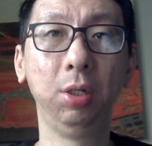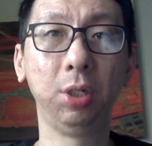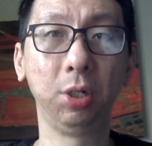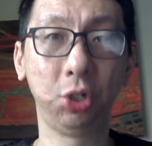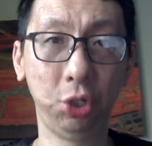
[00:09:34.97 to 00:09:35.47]

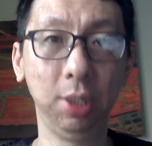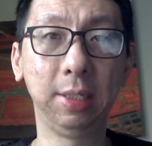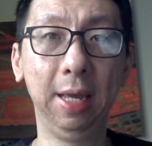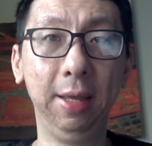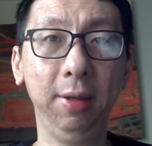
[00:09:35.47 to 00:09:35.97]
这个涉
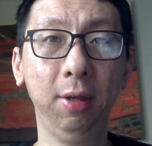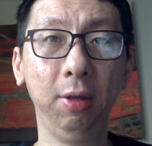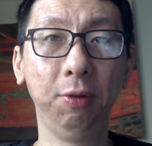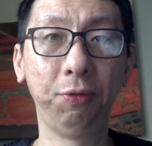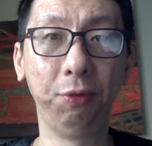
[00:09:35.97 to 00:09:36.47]
嫌
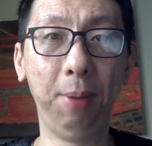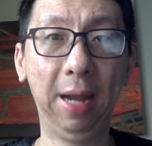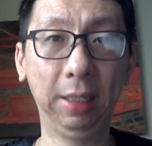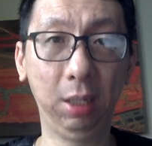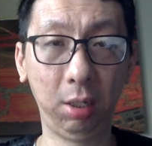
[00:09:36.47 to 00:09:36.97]
腐
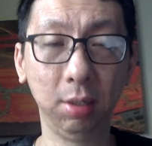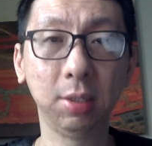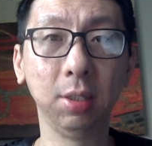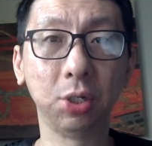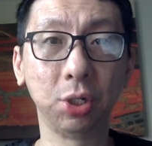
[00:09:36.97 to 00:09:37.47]
败，他儿
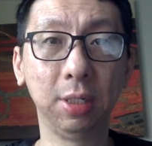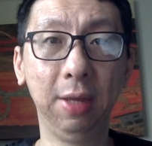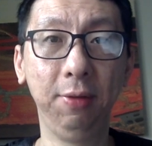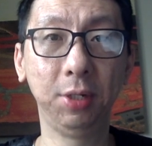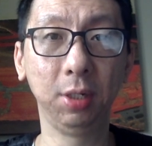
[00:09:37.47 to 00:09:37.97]
子的涉
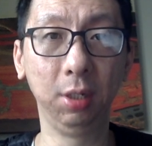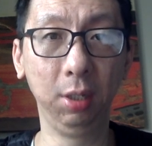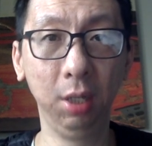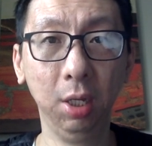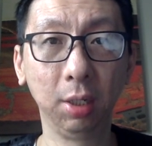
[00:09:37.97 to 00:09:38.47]
嫌这
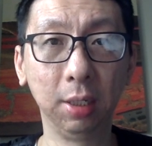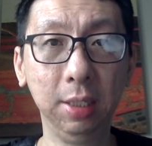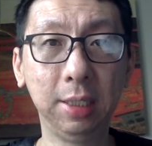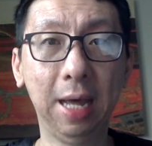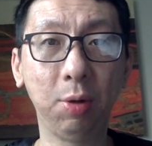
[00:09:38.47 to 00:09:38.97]
个
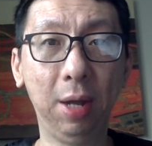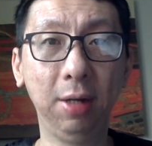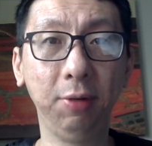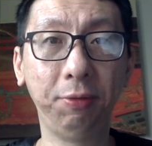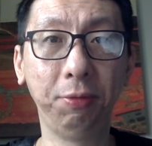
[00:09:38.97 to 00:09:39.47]
跟其他国家
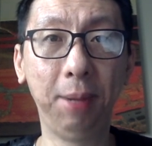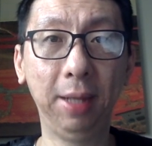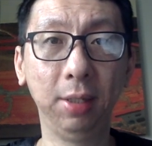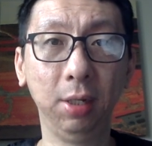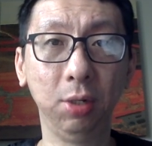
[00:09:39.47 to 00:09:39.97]
这个腐
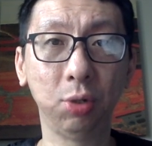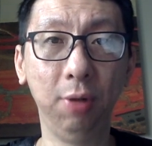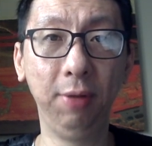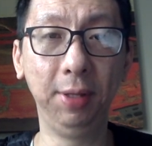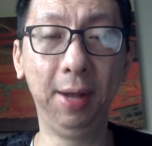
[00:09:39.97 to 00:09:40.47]
败的
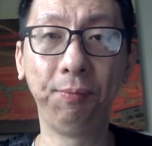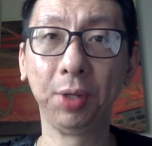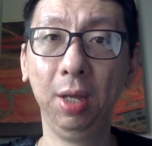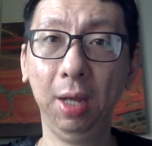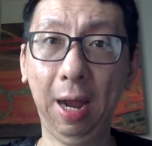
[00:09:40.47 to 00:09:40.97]
传闻
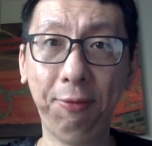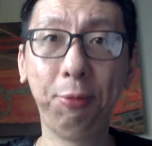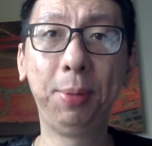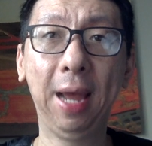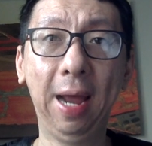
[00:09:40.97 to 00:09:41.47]

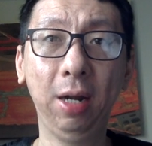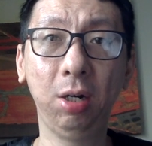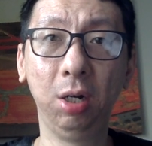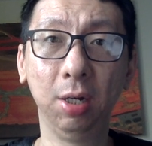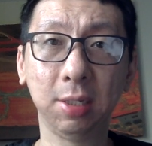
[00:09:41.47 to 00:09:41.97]
呢，FBI
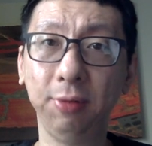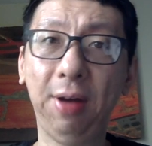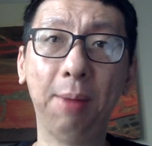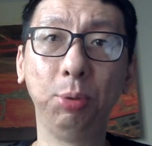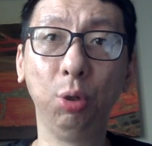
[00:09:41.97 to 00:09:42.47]
和司
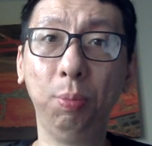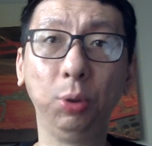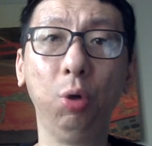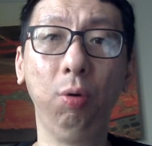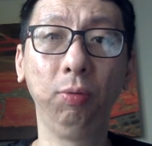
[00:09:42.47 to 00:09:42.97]
法部都不
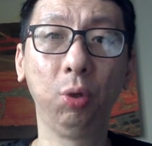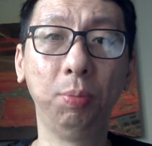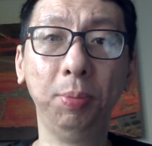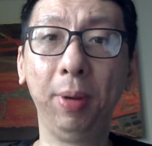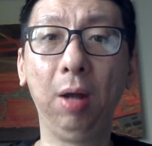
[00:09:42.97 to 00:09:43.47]
动，都
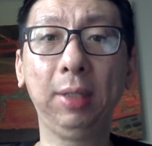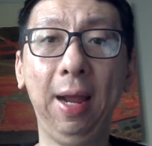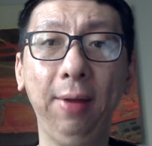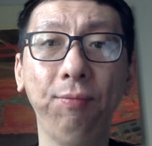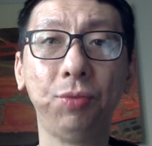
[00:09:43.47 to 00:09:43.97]
不表
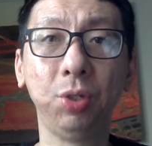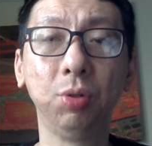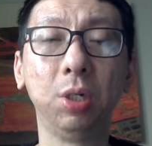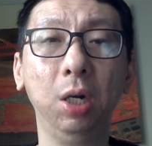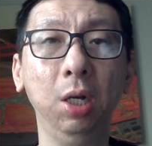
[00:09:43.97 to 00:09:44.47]
态，
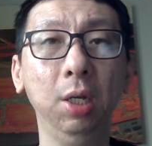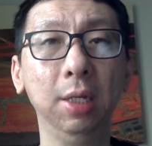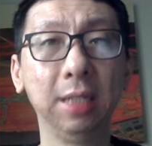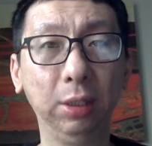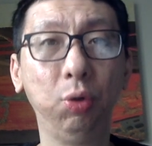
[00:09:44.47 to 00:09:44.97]
就是
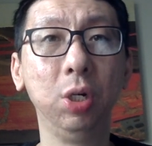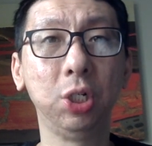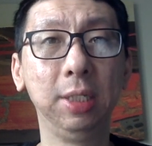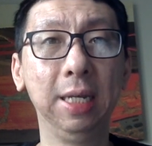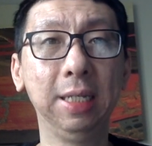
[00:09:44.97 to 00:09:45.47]
在拖
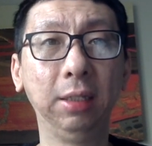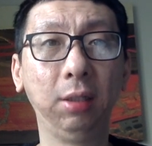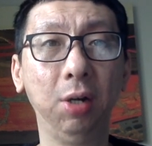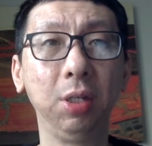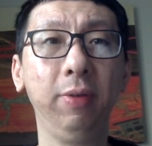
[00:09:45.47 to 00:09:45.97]
时间，在
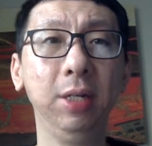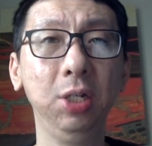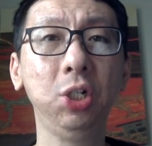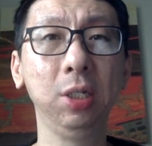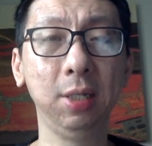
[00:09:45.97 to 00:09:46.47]
等，因为人
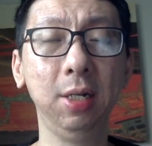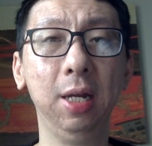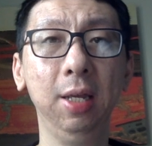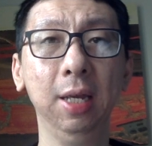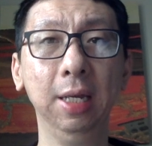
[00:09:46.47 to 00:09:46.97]
家这些
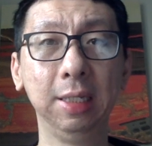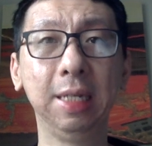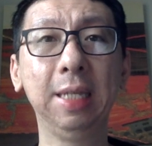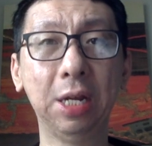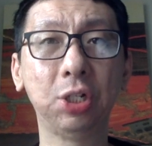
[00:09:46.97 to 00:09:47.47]
人
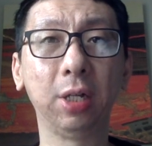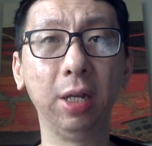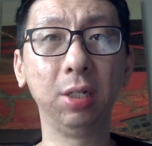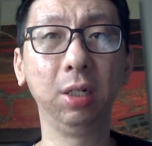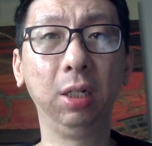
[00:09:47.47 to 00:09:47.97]
现在是
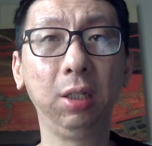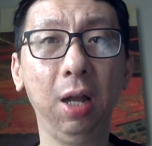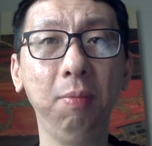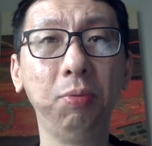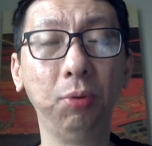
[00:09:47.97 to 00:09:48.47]
给这个特
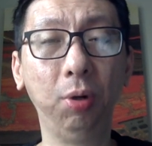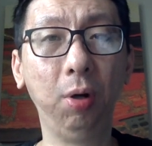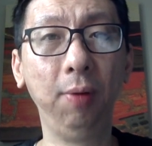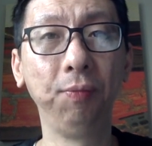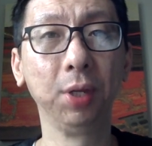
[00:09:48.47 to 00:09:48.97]
朗
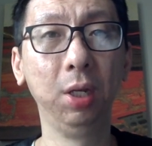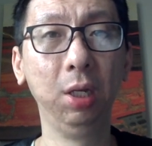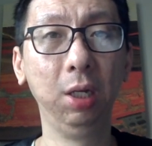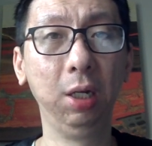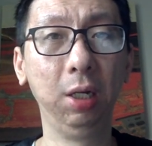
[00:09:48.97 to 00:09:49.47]
普，
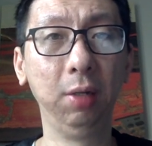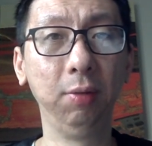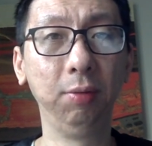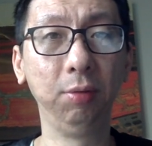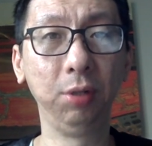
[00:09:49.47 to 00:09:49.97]
呃，
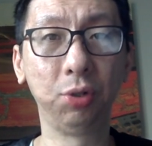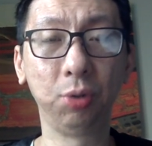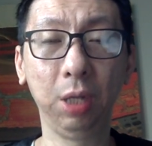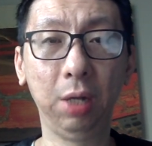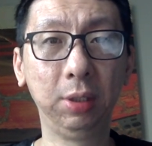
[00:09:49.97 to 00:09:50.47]
你
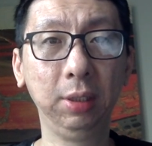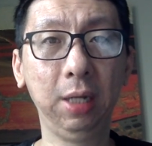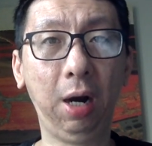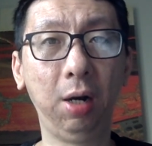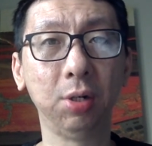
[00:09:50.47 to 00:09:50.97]
说的好听
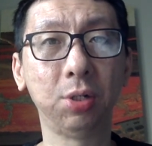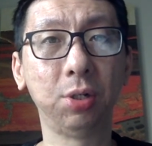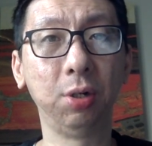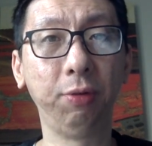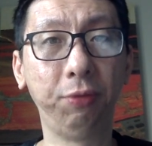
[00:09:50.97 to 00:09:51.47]
点儿
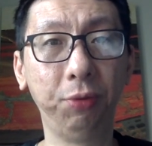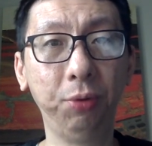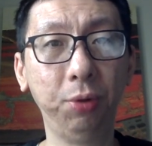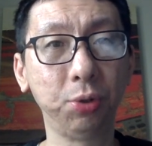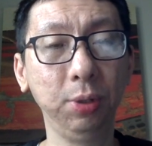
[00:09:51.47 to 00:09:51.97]
是
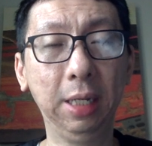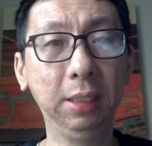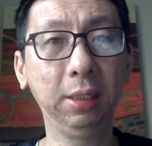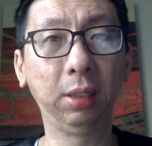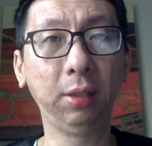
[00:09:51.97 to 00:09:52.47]
服务，说难
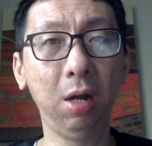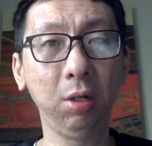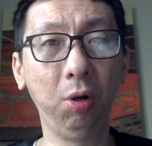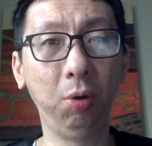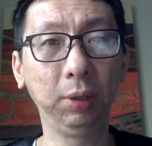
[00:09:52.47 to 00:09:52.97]
听点儿当
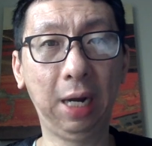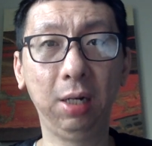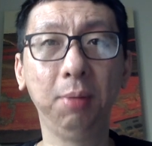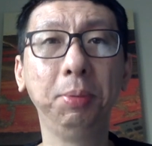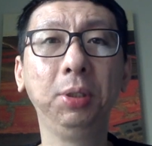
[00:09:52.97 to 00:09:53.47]
狗，但
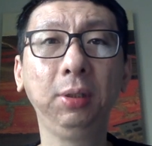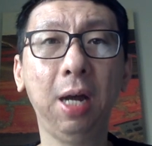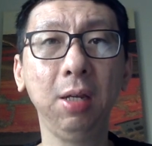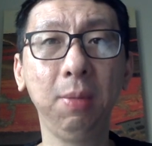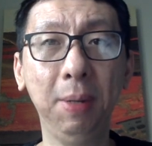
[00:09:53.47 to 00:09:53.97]
是他不能
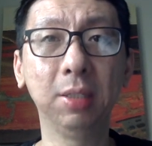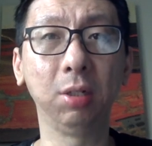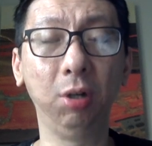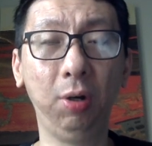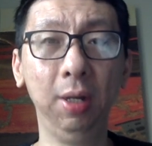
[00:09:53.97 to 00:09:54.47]
当一辈子
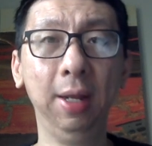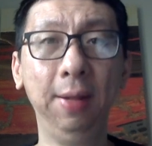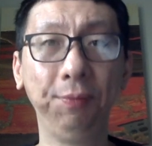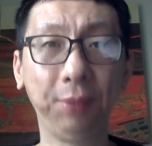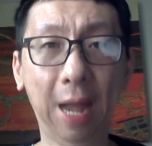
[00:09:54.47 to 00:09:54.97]
狗。
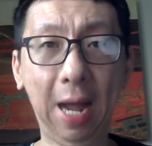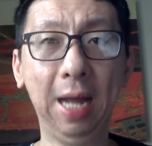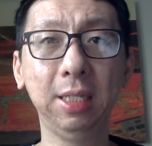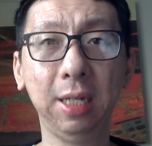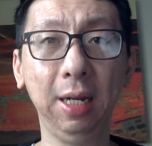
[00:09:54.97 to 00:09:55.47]

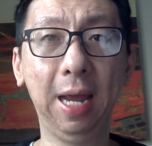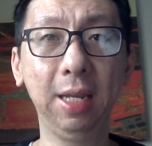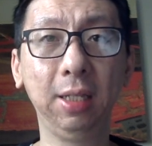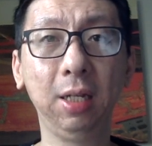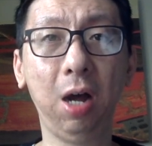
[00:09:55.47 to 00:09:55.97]
他将来
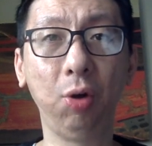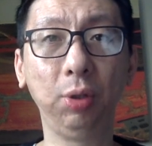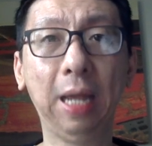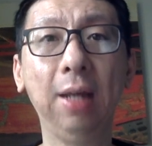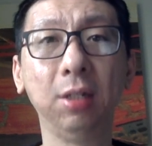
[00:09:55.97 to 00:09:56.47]
也得考
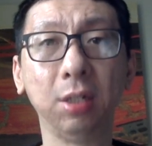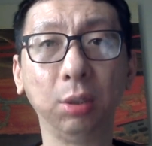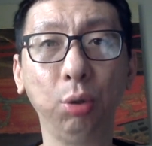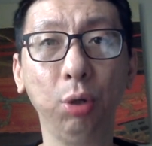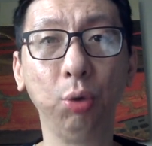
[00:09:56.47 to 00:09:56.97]
虑他的这个
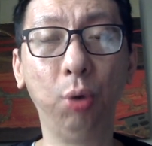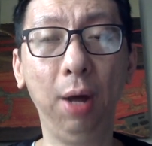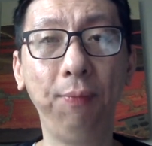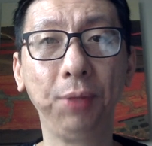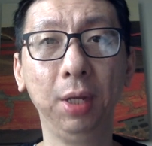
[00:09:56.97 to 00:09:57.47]
退路
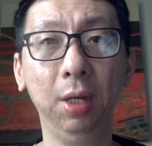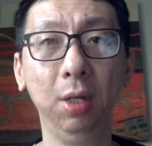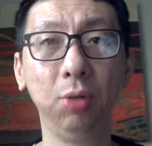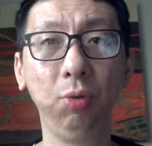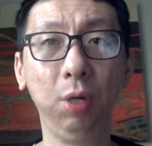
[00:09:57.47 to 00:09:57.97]
啊。
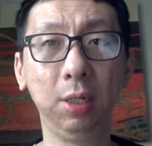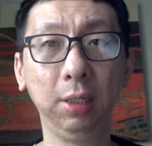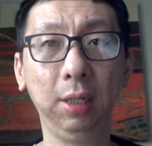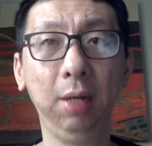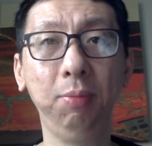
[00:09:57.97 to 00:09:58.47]
如果这
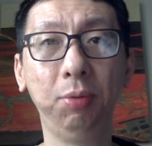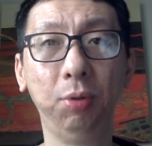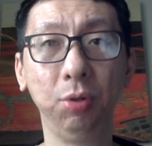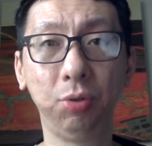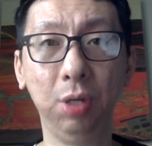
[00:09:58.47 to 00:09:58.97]
个特朗
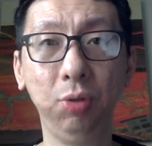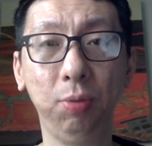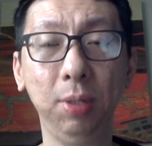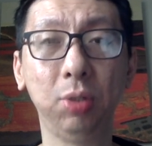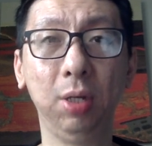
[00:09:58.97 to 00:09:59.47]
普选举
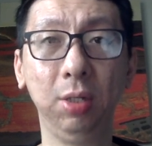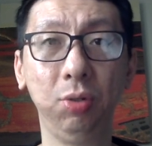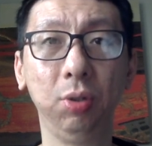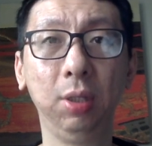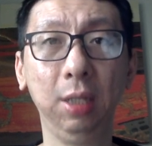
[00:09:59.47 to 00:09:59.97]
被选下
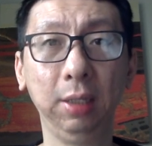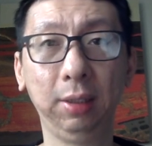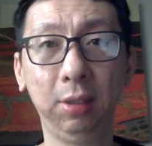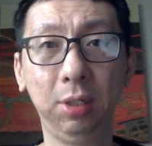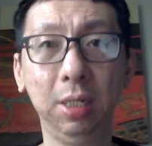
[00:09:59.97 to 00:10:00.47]
去，那
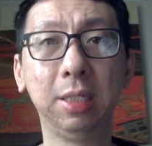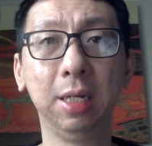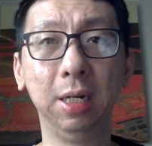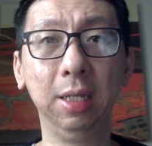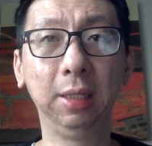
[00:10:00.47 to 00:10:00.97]
这
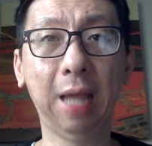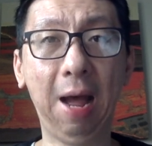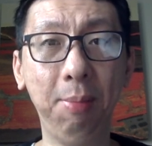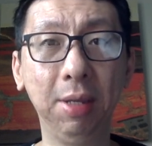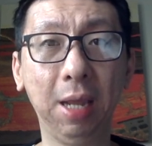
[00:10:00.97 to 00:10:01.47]
些人
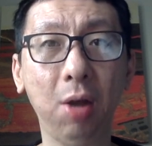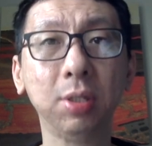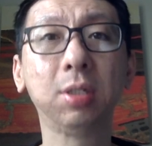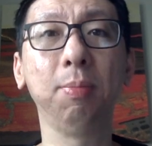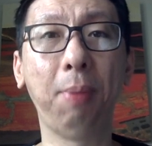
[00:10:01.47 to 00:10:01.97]
他们也要
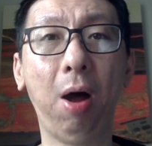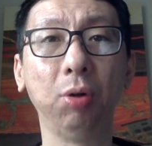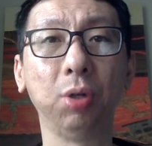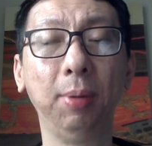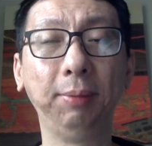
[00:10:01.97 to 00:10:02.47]
自
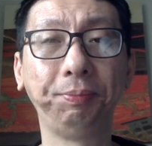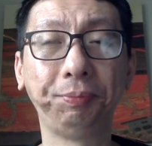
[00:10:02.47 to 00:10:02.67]
保，对吧？